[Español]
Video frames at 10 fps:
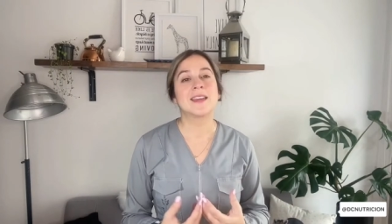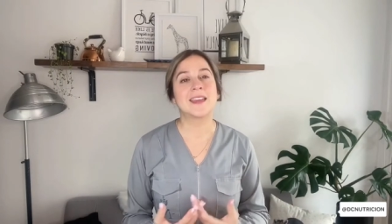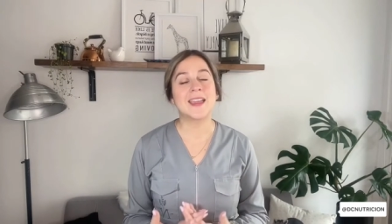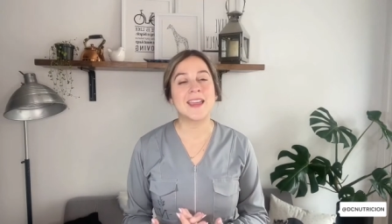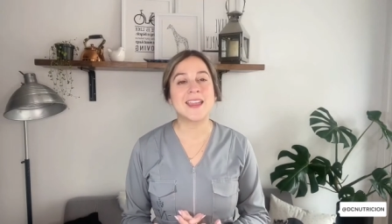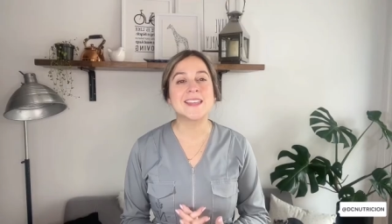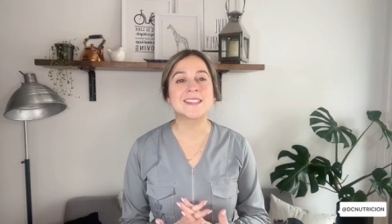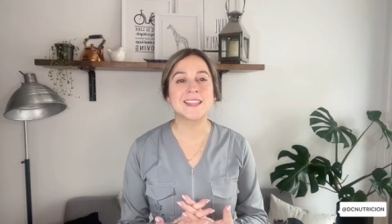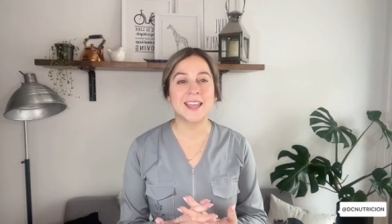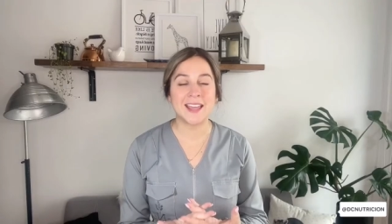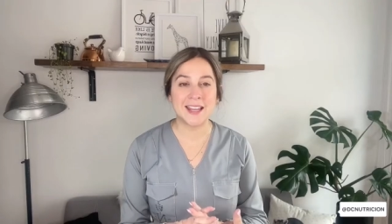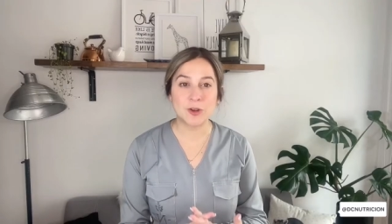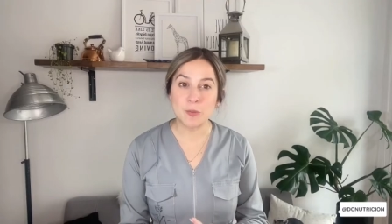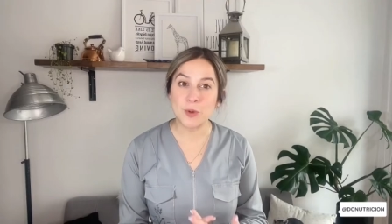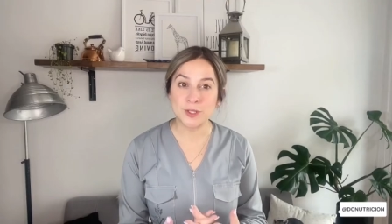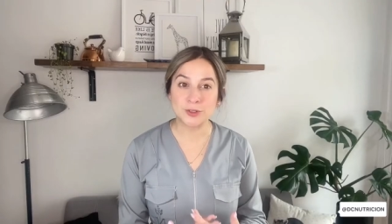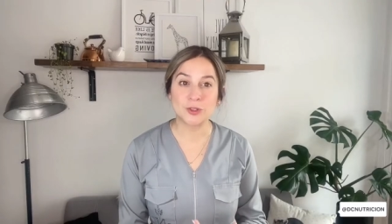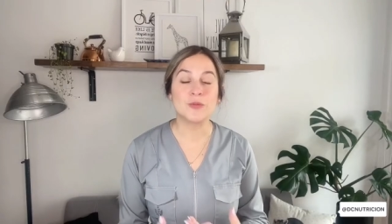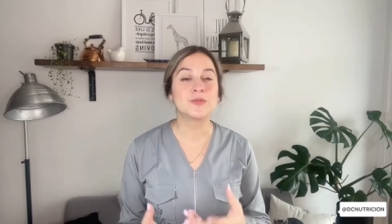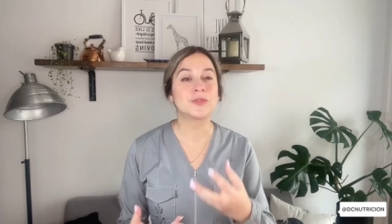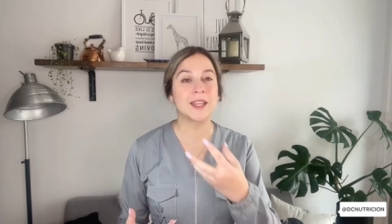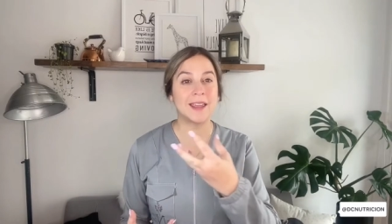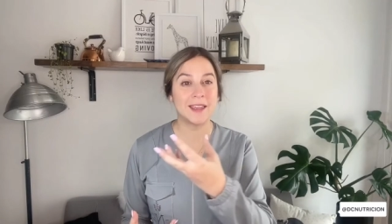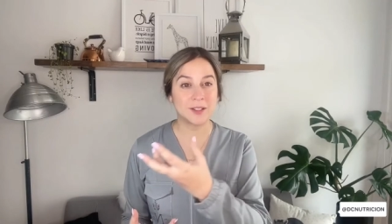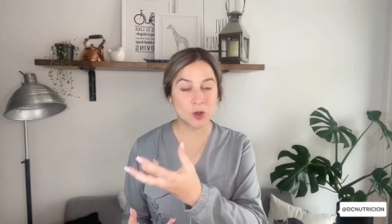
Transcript: que es el compuesto eh,